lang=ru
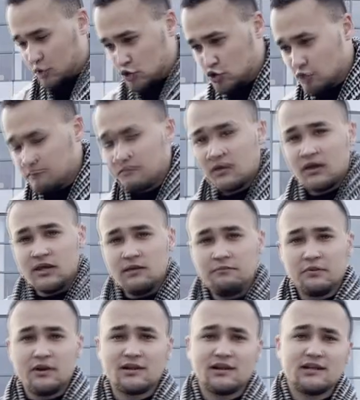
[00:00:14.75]
почту и
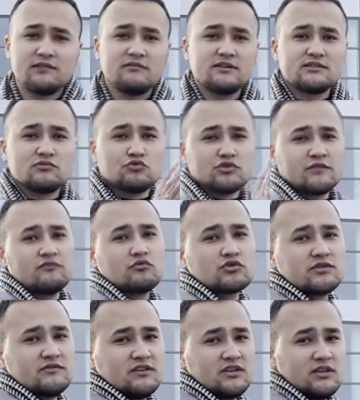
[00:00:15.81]
перекладываете уже в
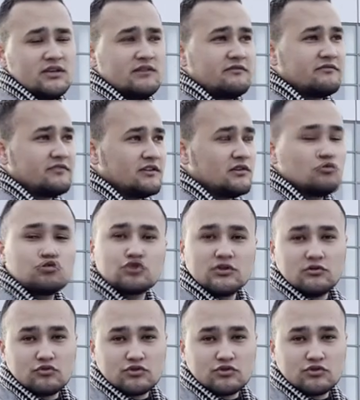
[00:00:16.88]
грузовики, в нужные